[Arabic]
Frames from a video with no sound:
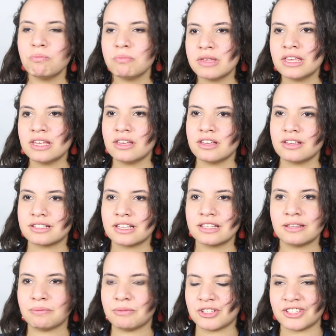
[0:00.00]
امي
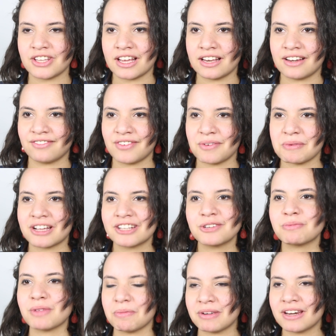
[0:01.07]
ست بتشتغل فما كانتش
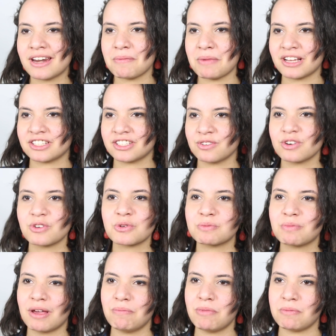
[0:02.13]
بتعمل لنا محشي وانا كنت
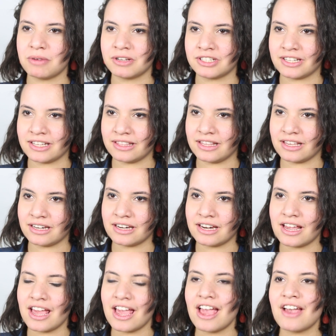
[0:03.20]
بحب المحشي جدا
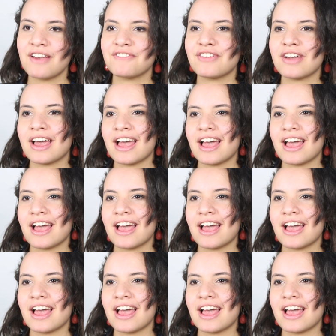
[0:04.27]
ف...